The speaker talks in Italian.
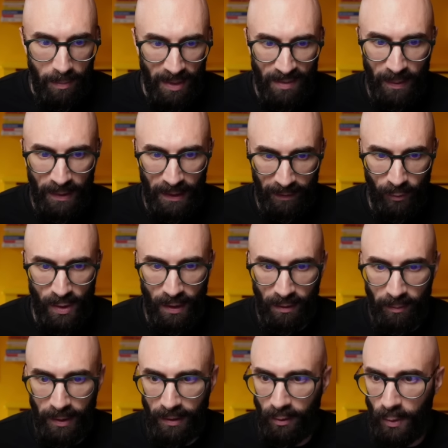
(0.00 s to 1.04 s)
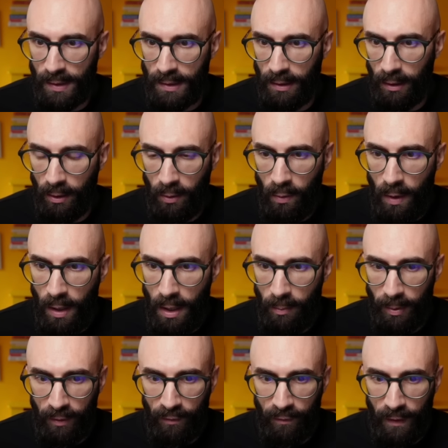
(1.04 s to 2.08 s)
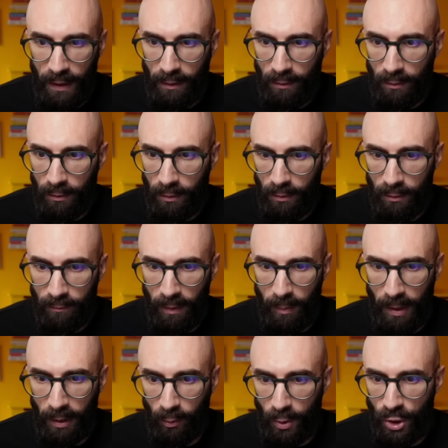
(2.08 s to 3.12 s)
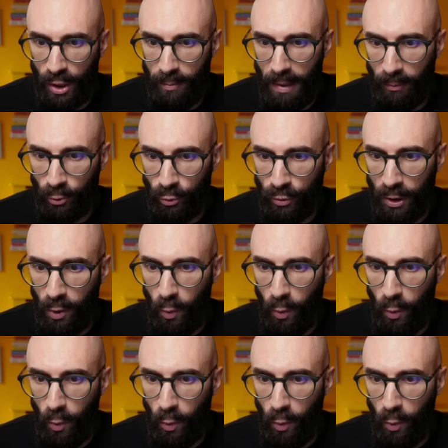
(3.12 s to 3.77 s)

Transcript: mi aspettavo esattamente questa qua, perfetto. Va bene, qua ce le abbiamo tutte e